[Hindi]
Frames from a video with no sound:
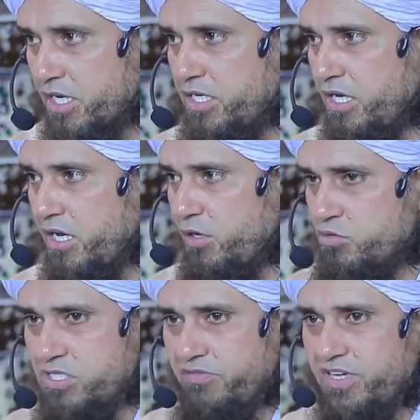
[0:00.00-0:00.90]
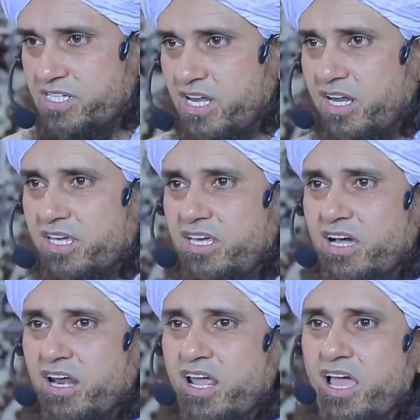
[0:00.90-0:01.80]
ना किया उससे फैसला ना
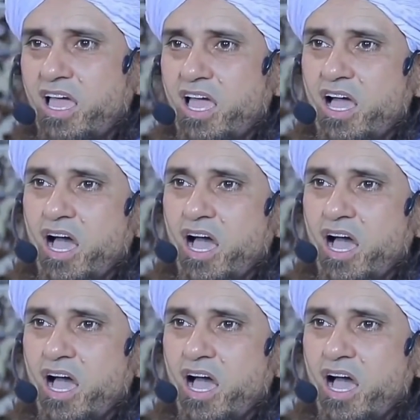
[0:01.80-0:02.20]
किया करें